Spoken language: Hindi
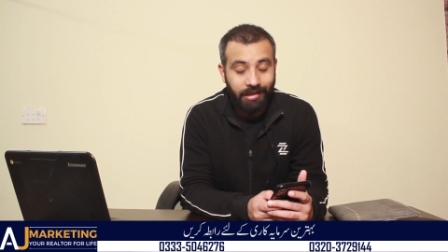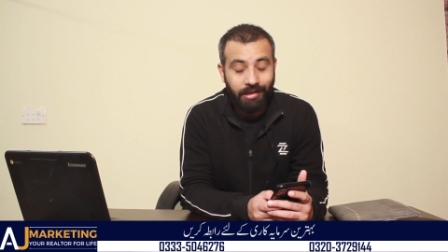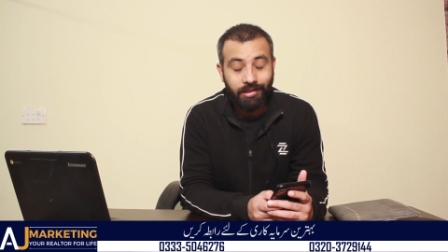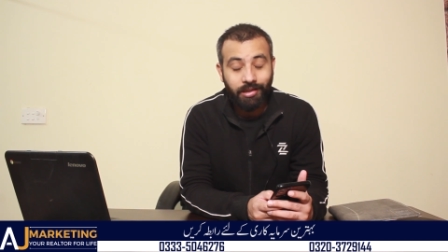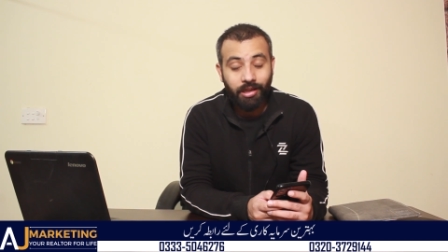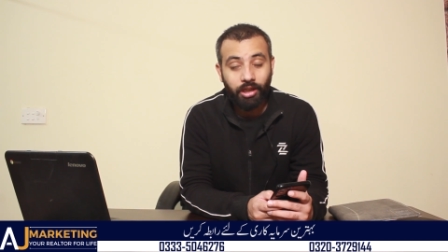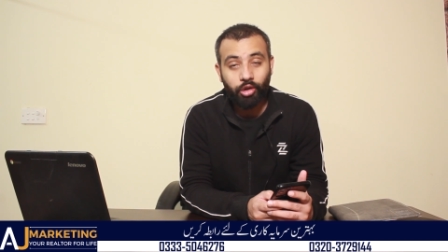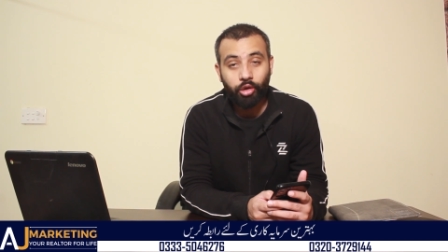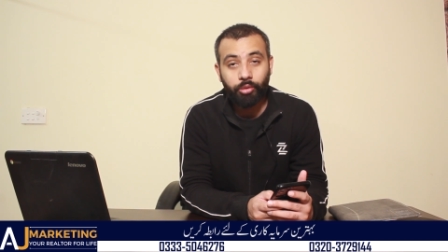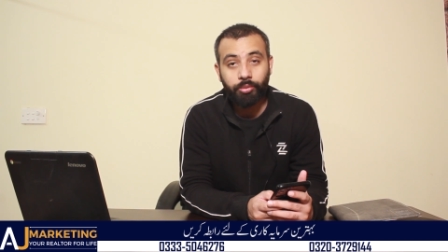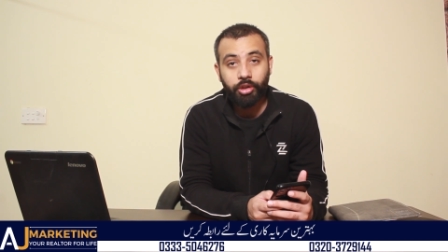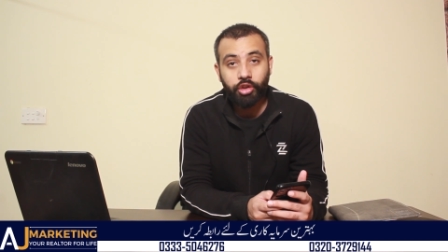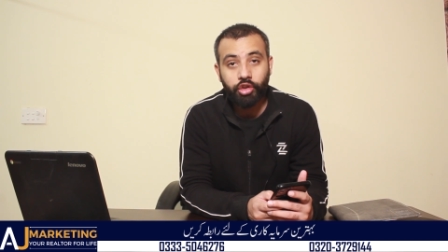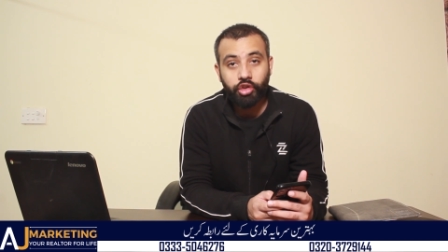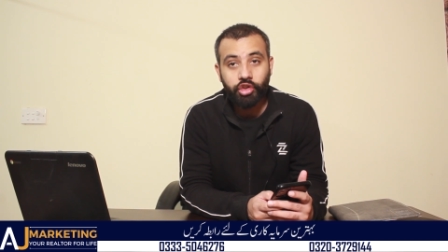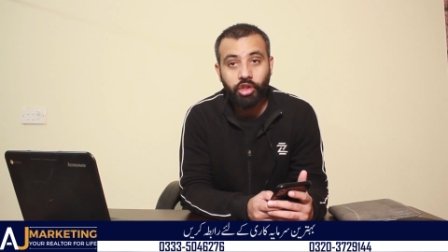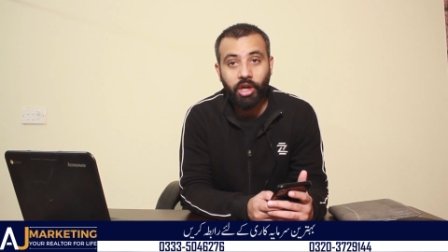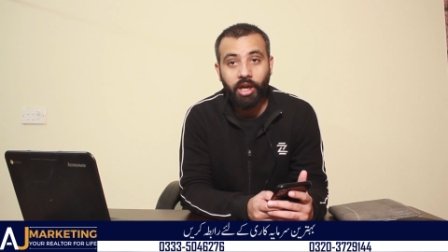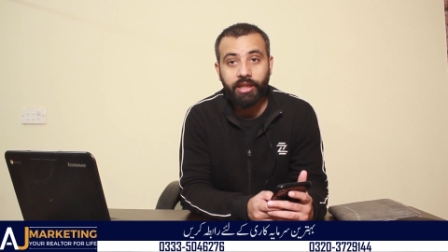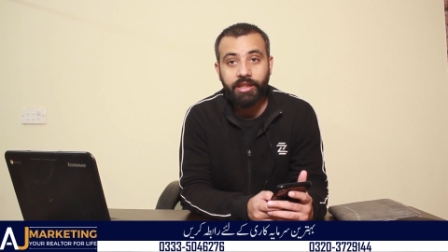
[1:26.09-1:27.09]
एक कनाल के ऊपर
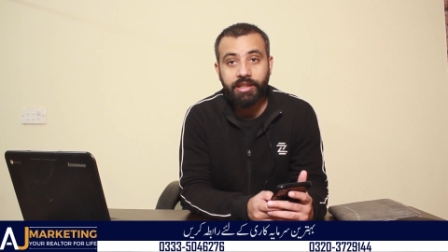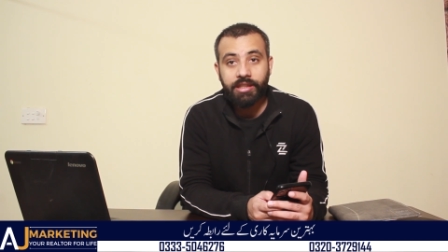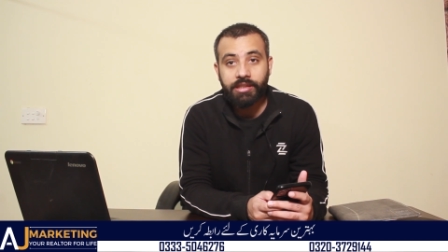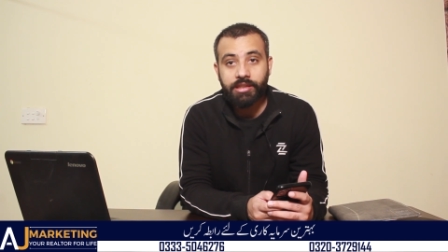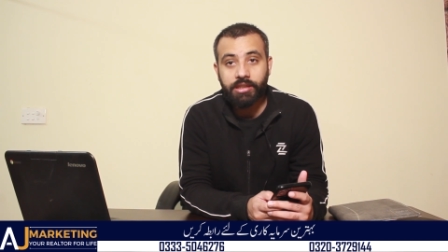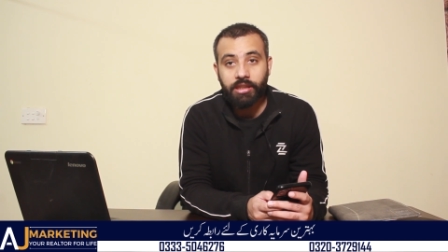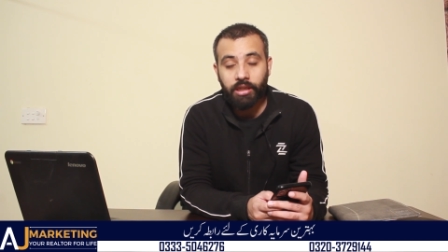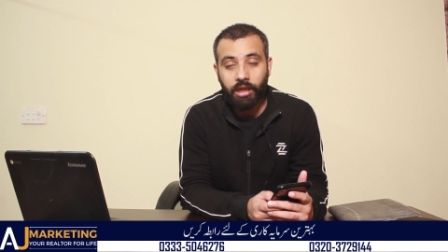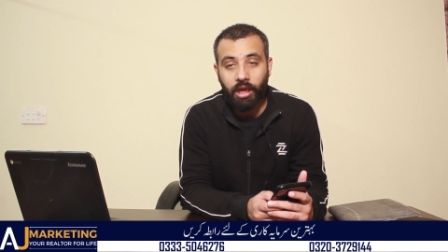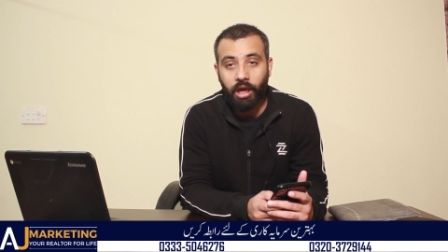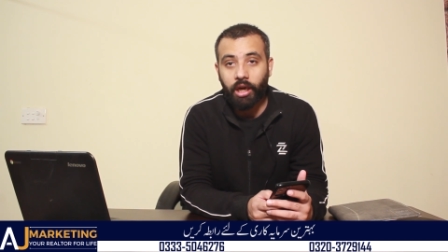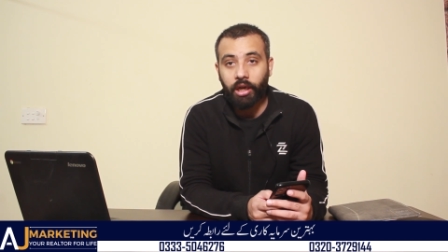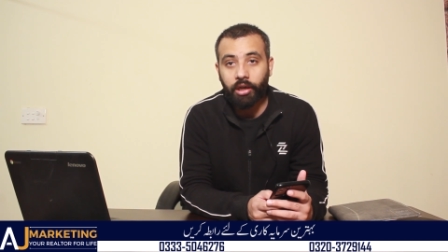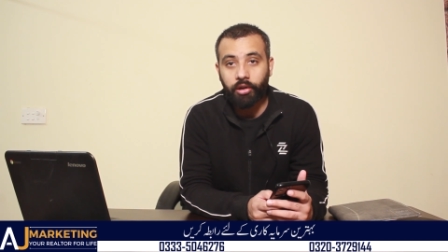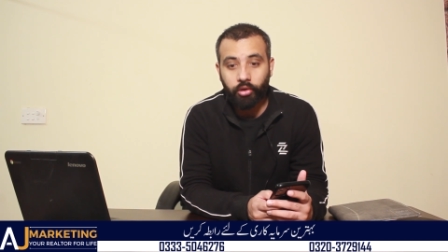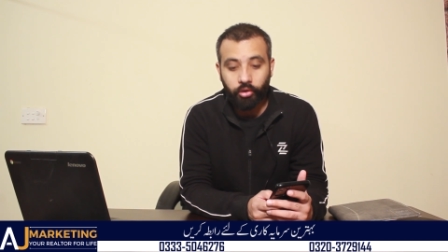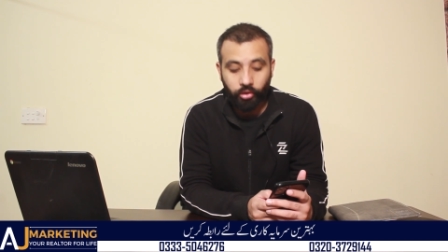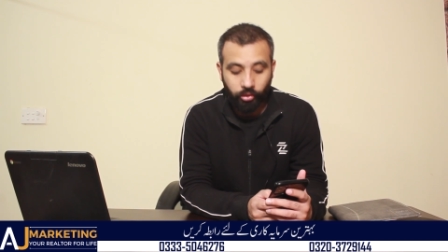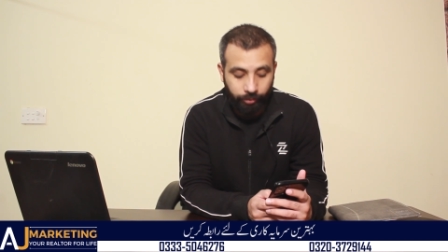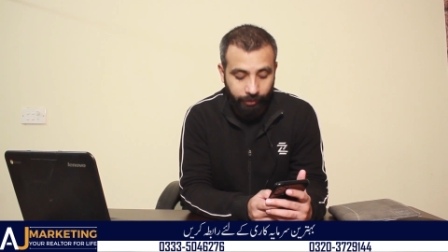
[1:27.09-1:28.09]
चालीस
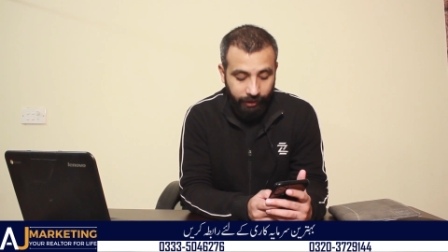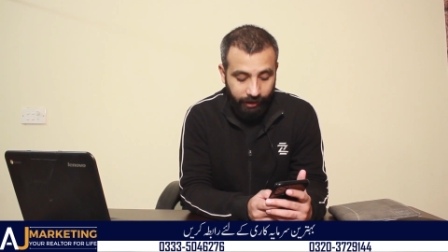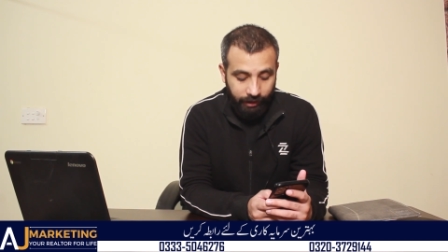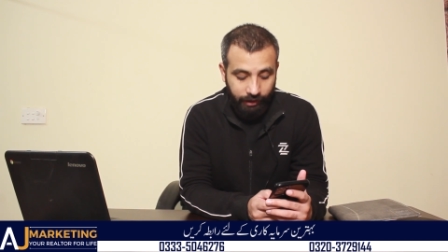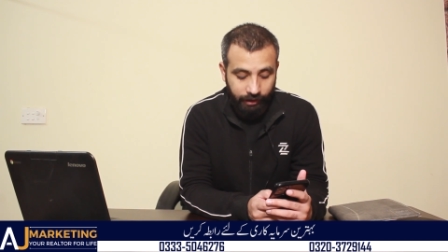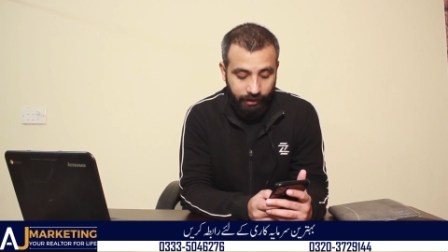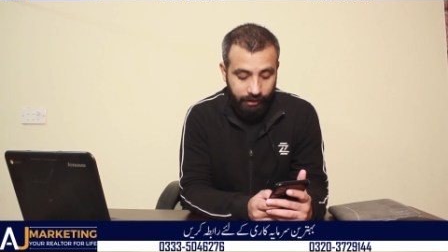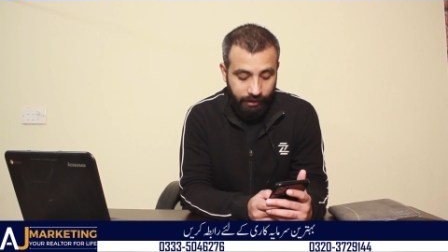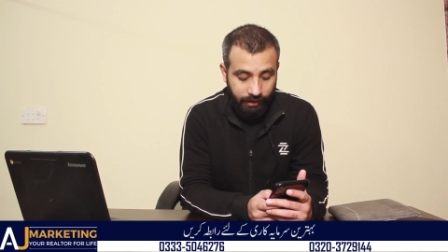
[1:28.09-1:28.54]
लाख रुपये